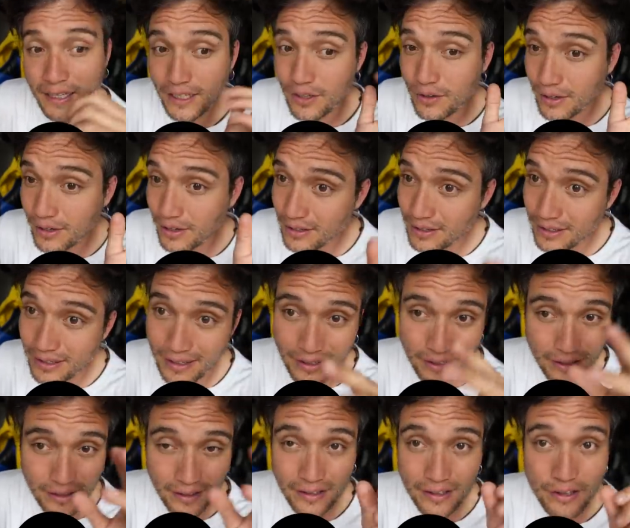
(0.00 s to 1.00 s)

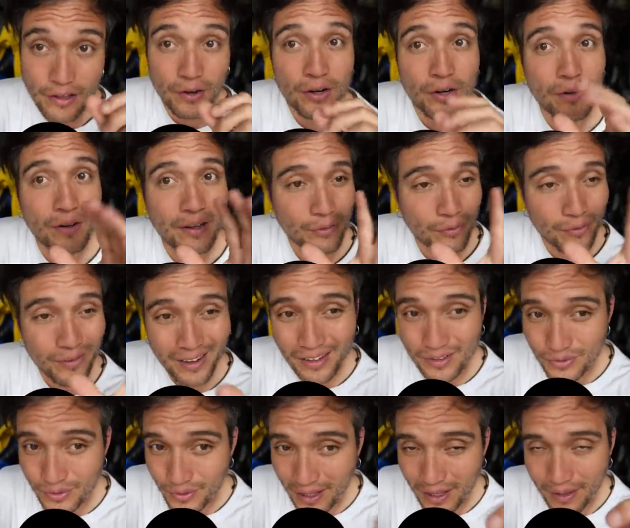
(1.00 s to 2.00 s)
y, y yo creo que todas las
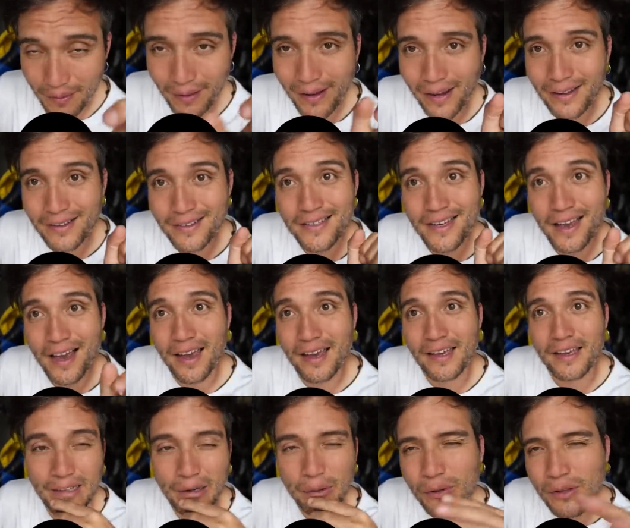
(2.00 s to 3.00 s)
ciudades van hacia
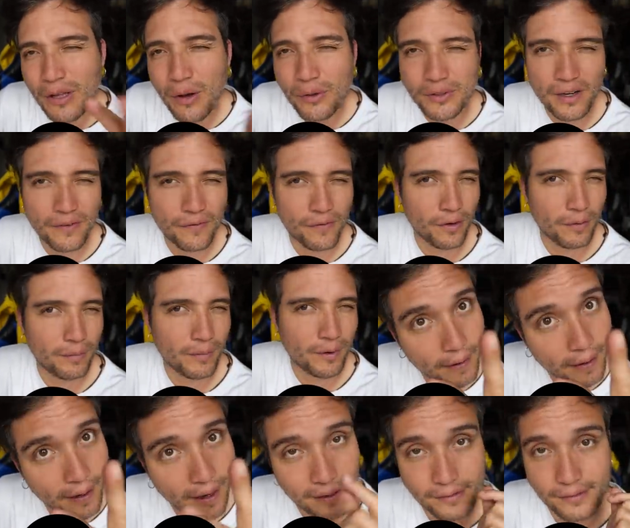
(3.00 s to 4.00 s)
ahí. De alguna u otra forma.
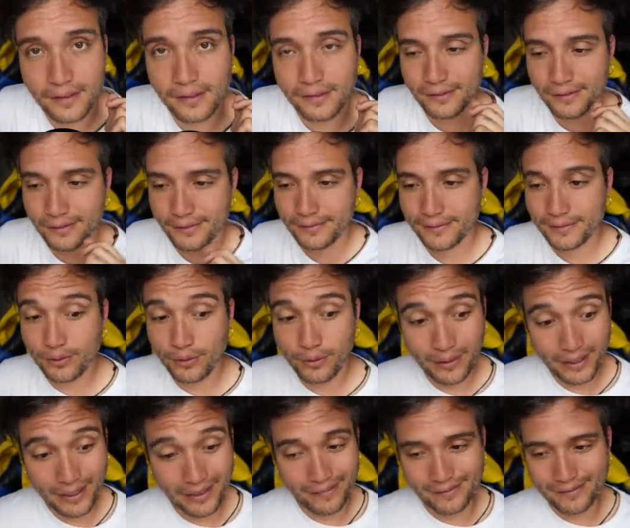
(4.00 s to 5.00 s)
Gracias.
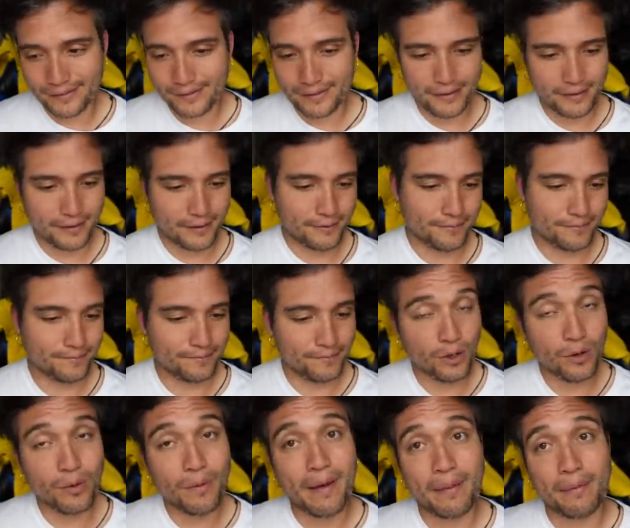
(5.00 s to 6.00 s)
Suscríbanse.
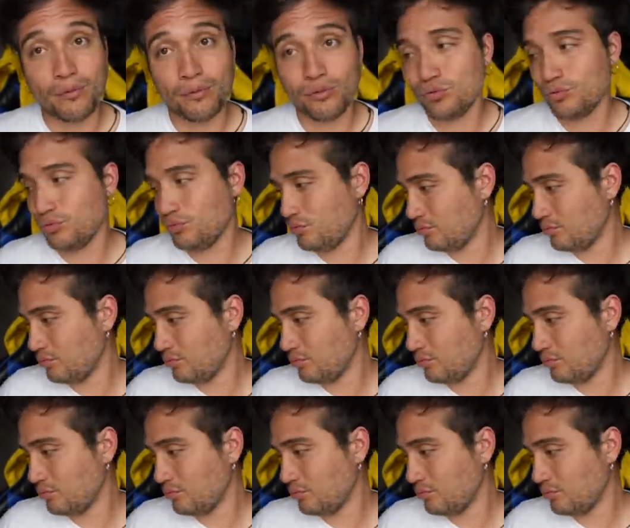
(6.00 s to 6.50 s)
Nos vemos.